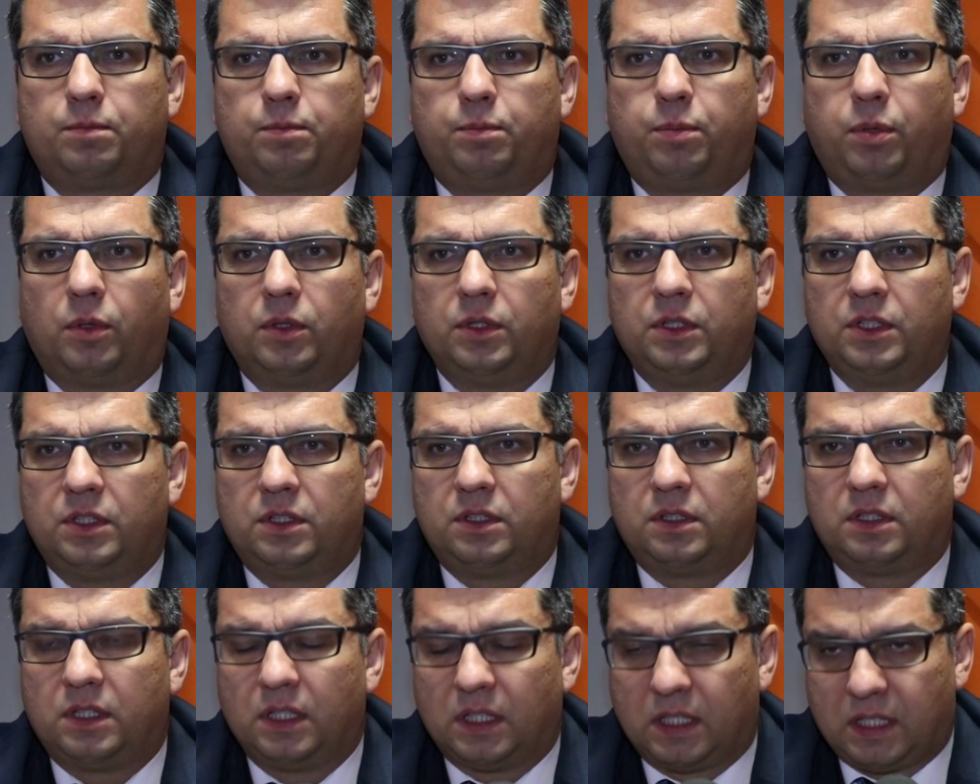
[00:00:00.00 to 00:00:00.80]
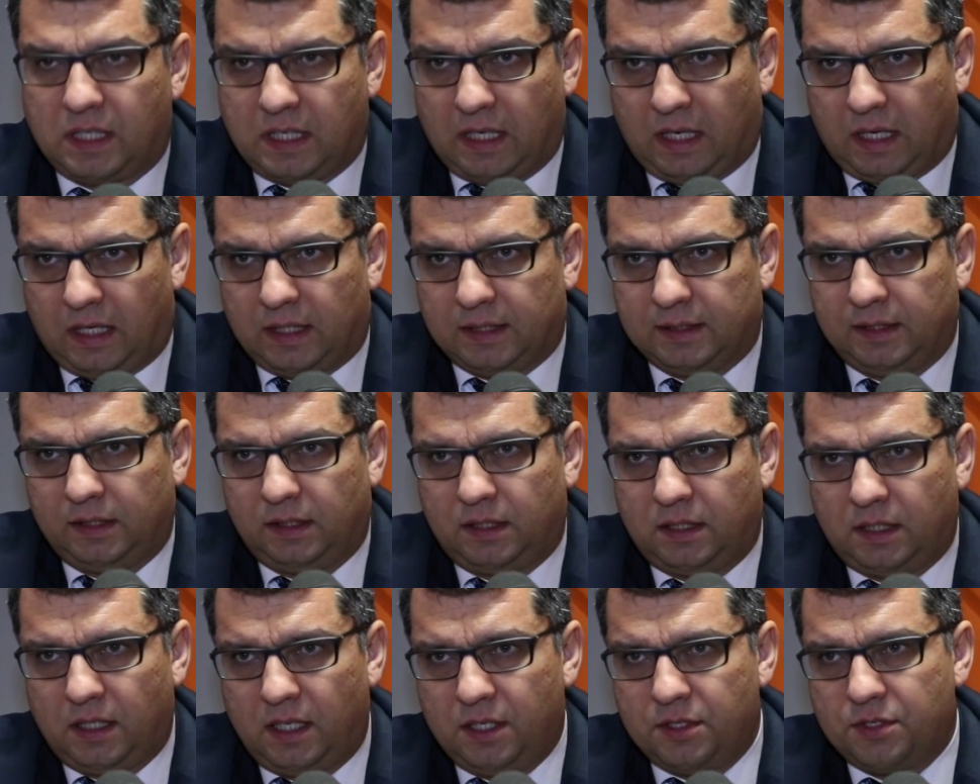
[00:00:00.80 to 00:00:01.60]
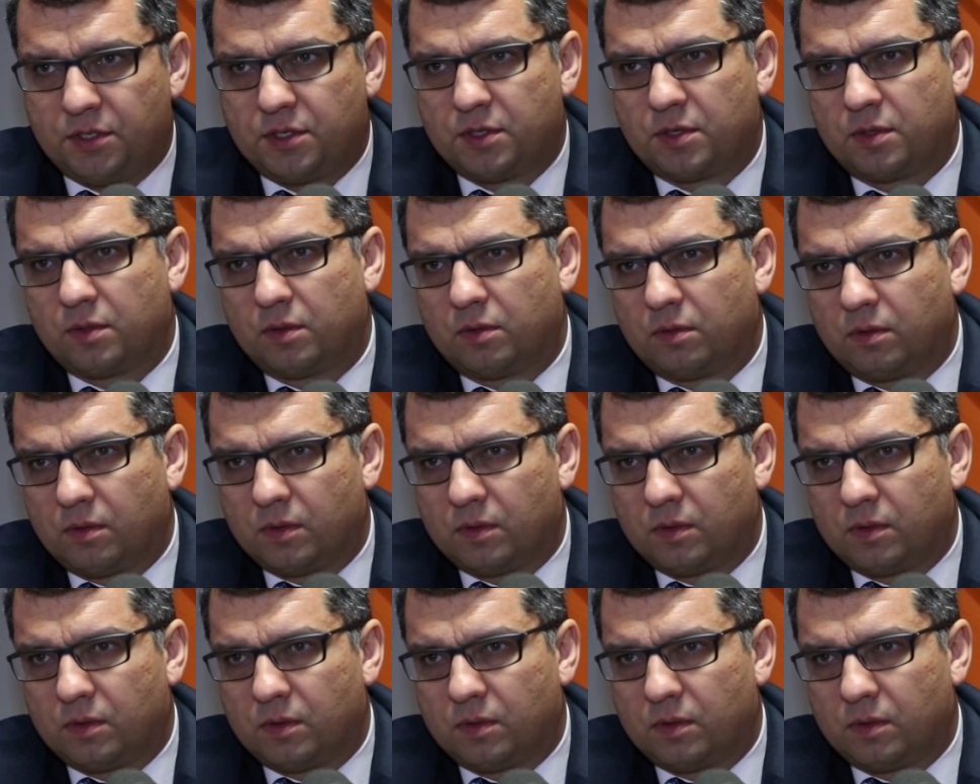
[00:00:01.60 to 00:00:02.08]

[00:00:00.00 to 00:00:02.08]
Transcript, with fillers: polityka i chęć